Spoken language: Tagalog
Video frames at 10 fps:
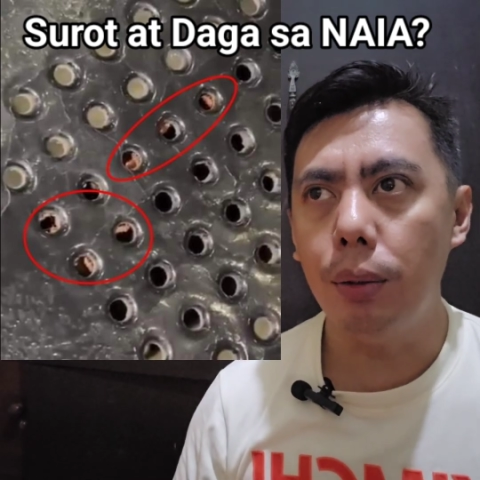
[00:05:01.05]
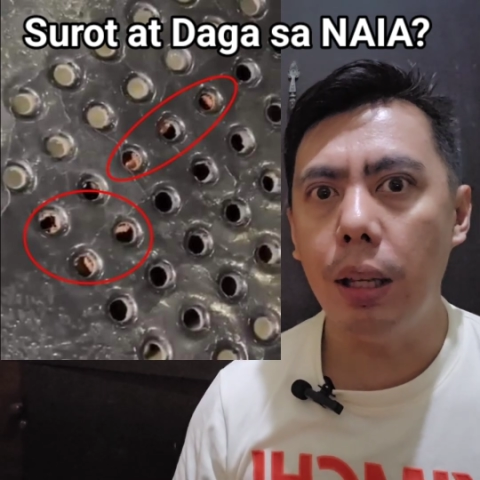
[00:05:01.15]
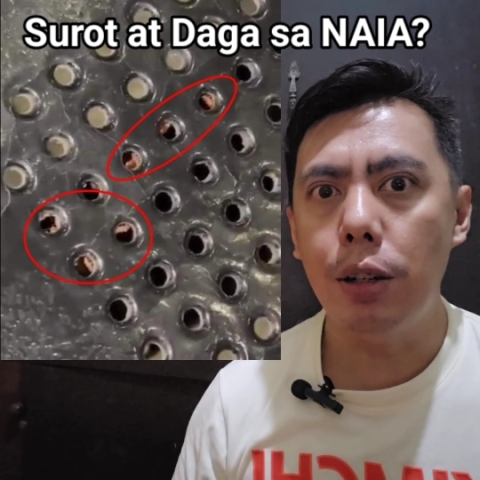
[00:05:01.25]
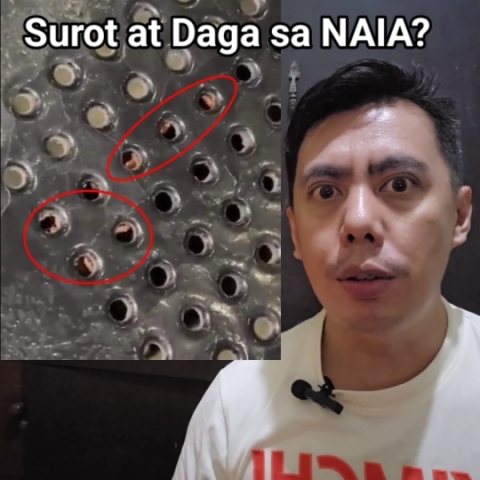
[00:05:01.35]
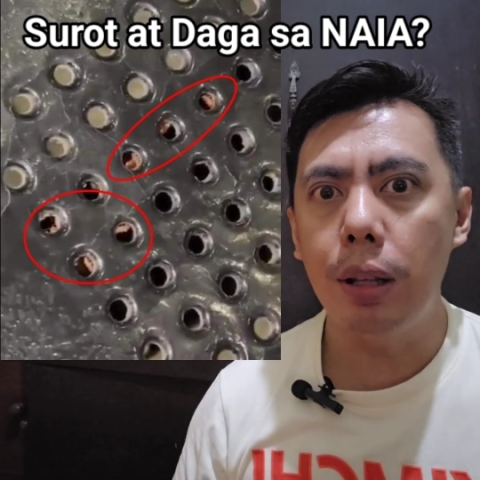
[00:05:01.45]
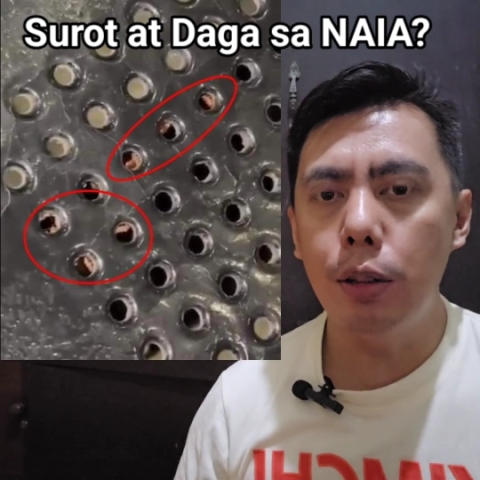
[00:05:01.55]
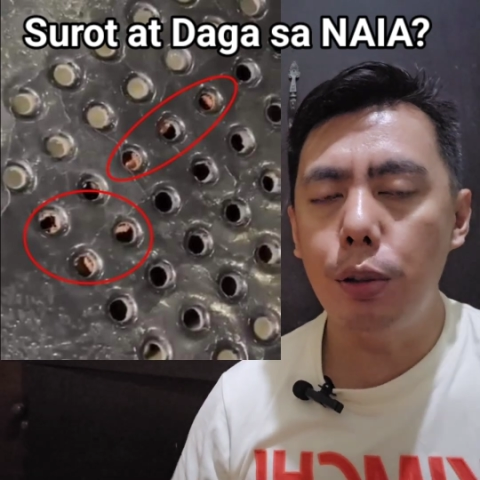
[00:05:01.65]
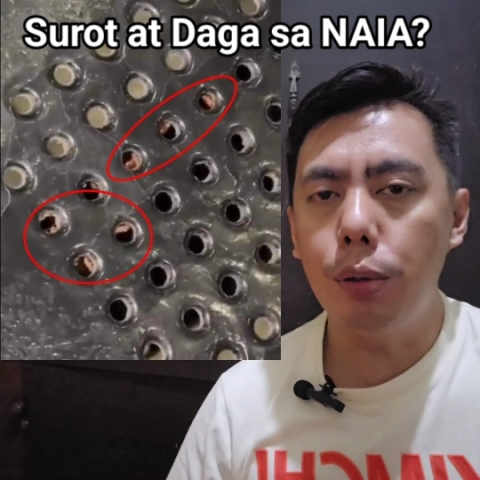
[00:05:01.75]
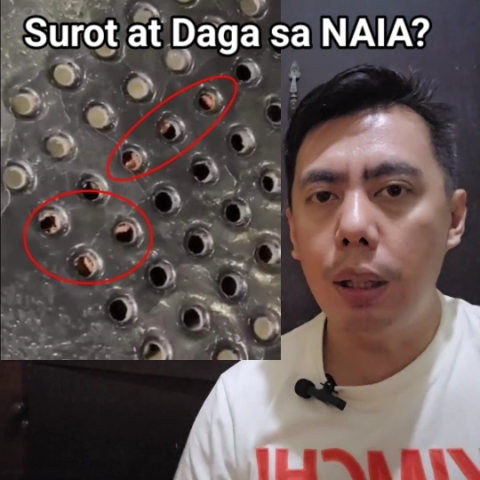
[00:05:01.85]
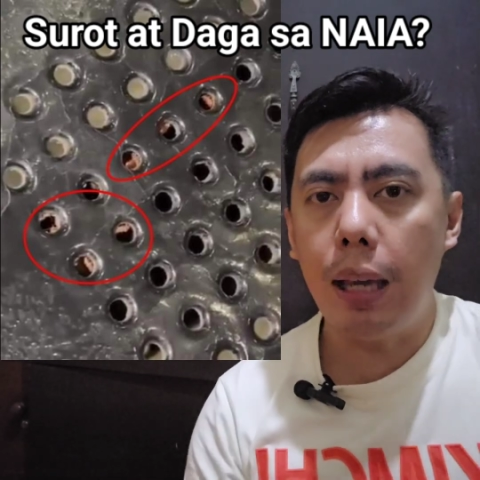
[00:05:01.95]
rotational
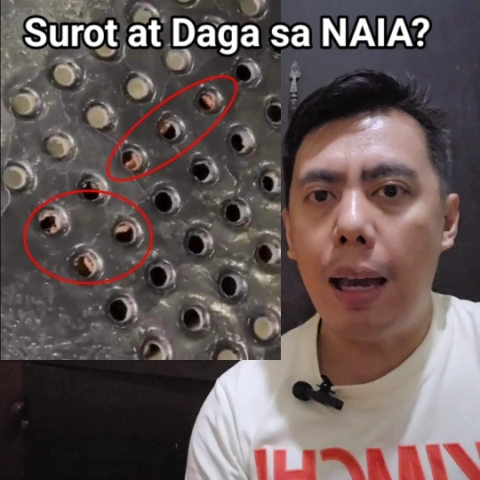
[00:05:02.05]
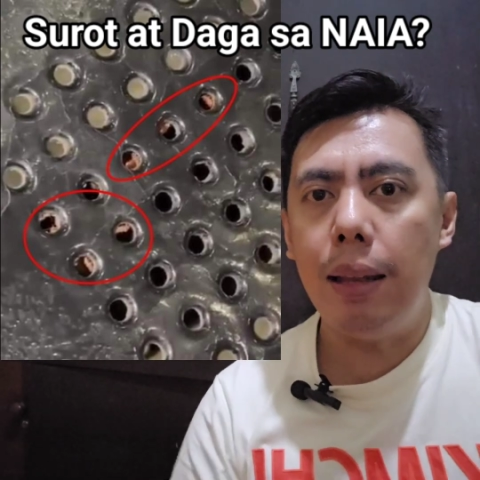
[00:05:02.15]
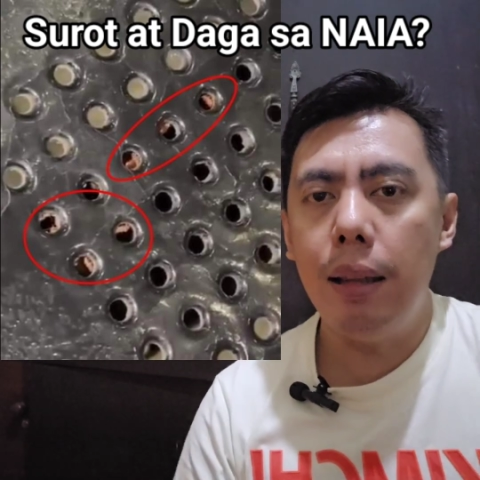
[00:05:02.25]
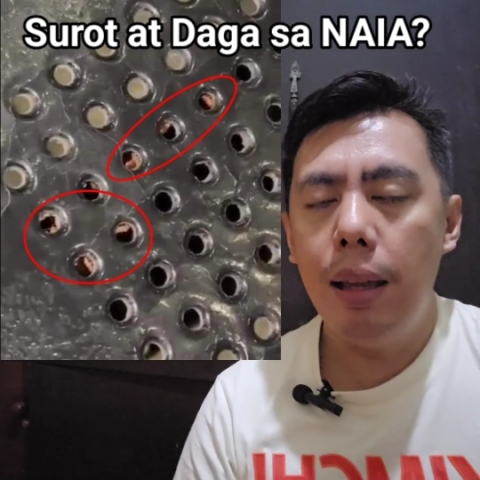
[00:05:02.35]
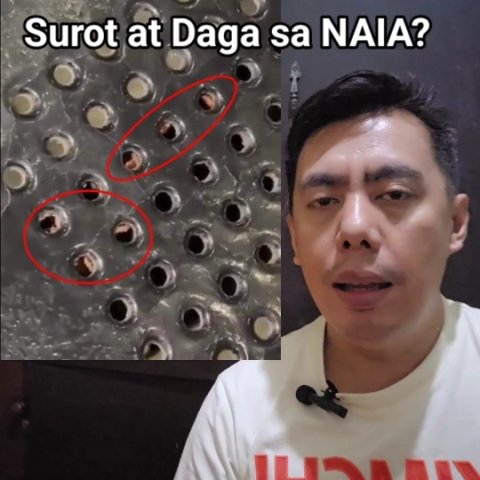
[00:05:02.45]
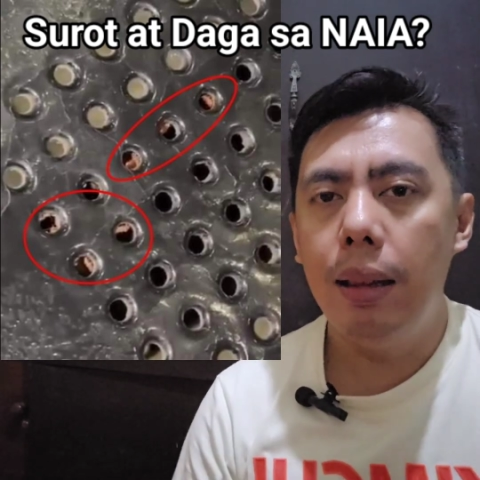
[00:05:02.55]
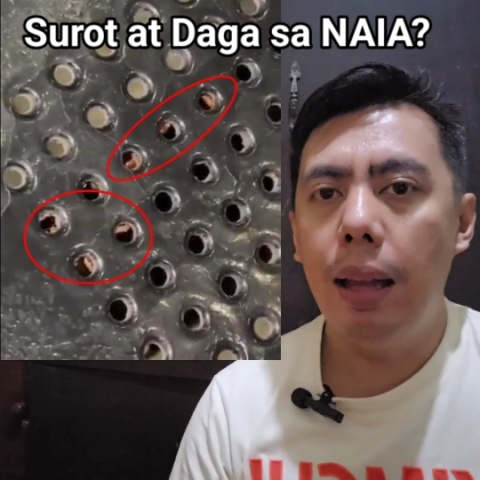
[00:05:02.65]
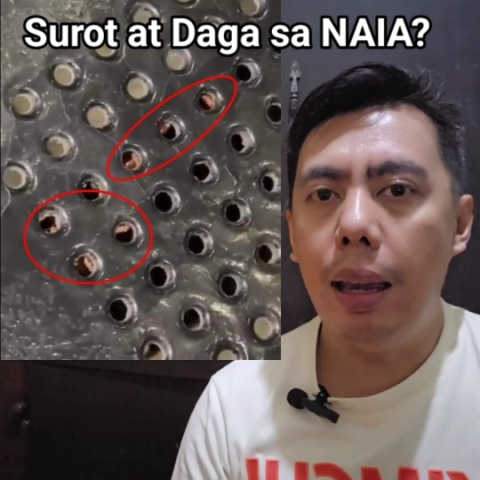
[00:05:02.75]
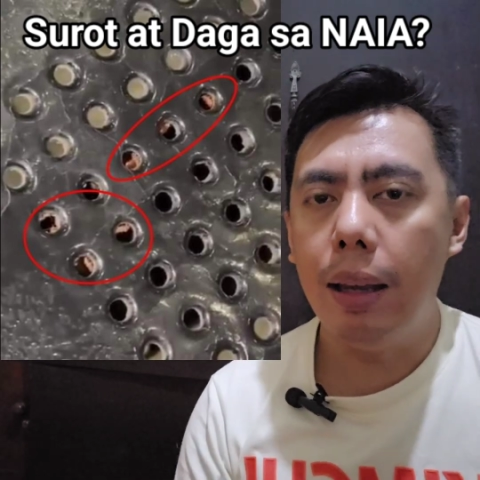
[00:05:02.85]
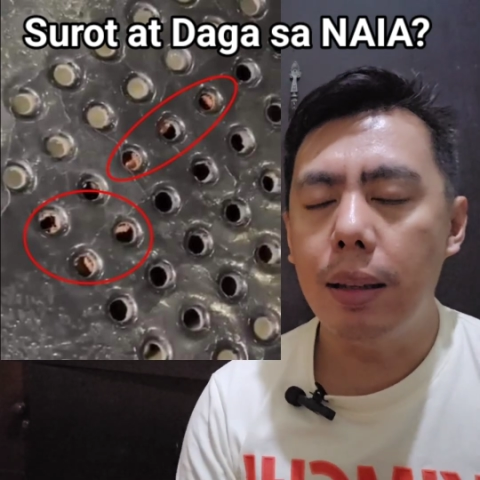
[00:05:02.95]
duty yan,
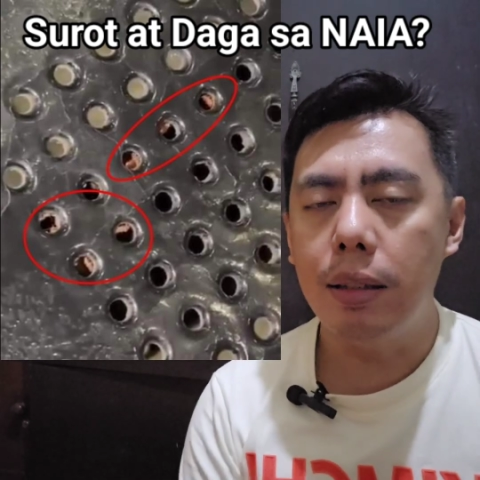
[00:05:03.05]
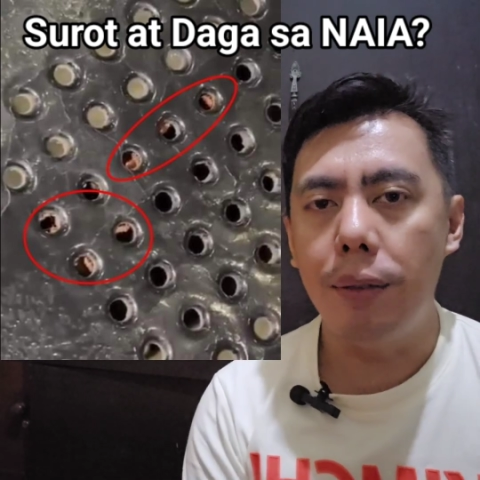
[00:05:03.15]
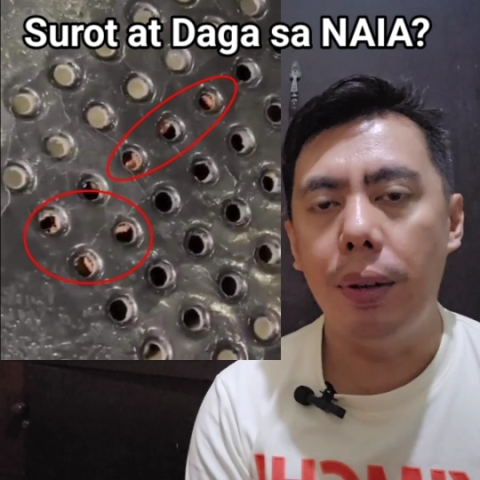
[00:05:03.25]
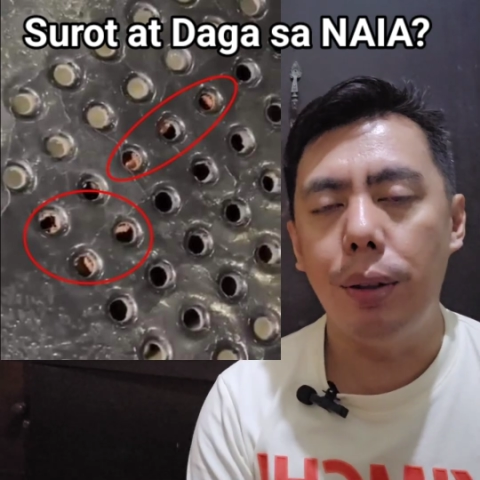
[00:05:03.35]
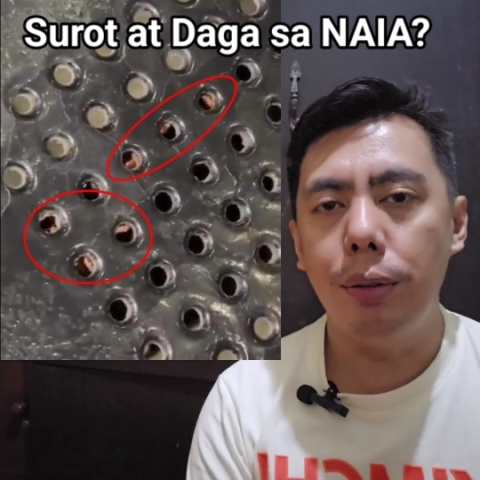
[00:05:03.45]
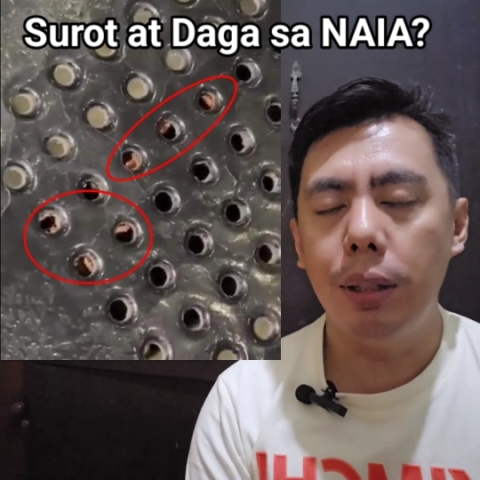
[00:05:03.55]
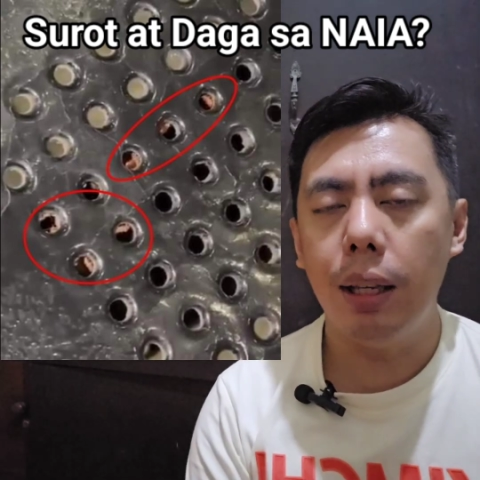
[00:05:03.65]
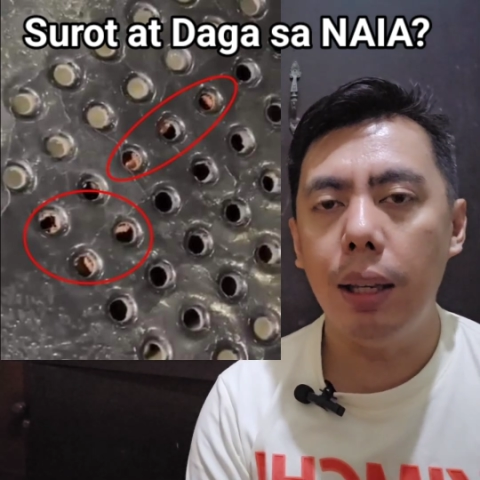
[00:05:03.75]
like 7 to